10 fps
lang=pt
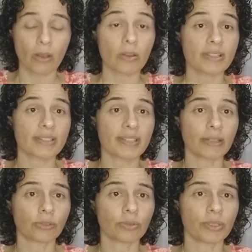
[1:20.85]

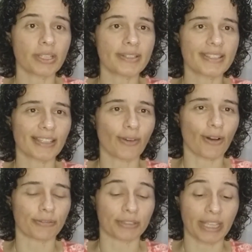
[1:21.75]

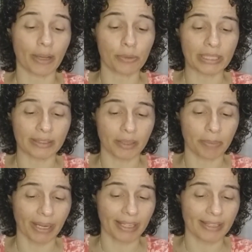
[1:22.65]
119 é o item
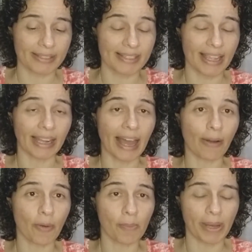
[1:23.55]
para quem quiser lá
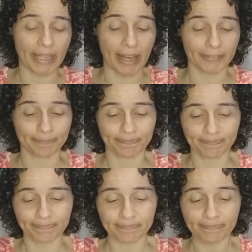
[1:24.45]
acompanhar.
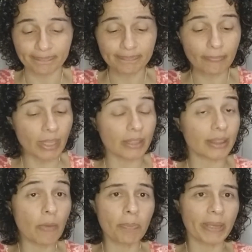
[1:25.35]

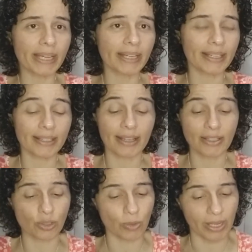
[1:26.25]
Não perca a
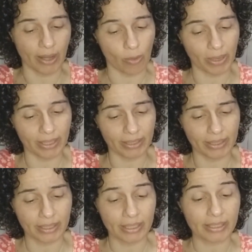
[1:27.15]
sua calma.
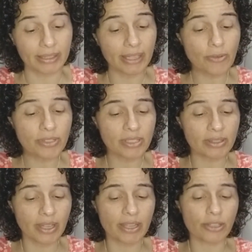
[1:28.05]
Não se
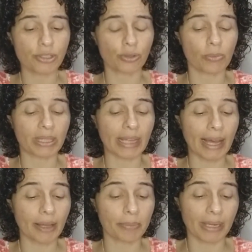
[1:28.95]
deixe
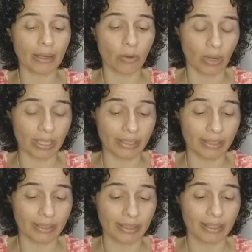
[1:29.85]
dominar pela cólera.
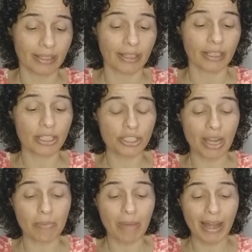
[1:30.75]
Que
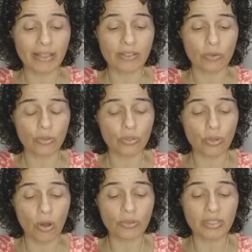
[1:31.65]
jamais o
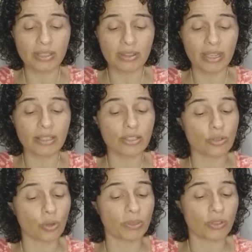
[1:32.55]
sol se deite
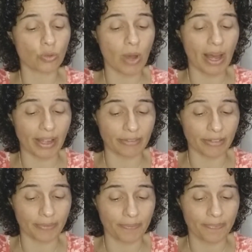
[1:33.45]
sobre sua
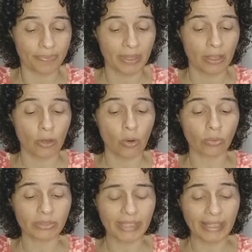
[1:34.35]
raiva.
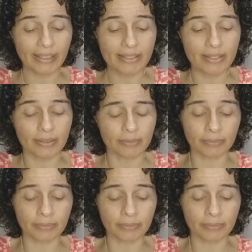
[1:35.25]
Contenha-se